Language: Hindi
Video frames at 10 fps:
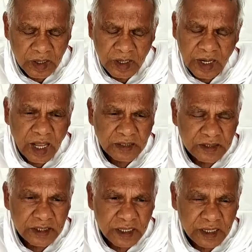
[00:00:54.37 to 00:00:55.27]

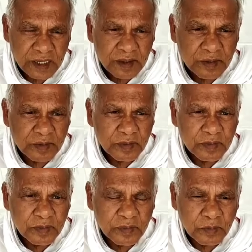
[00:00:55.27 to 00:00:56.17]
राज्य के
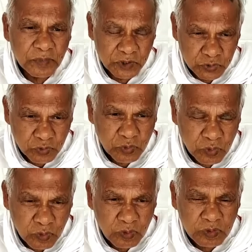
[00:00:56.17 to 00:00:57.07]
मजदूर
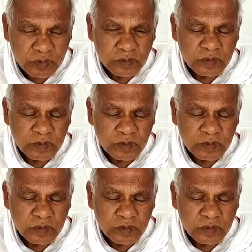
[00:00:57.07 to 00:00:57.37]
लोग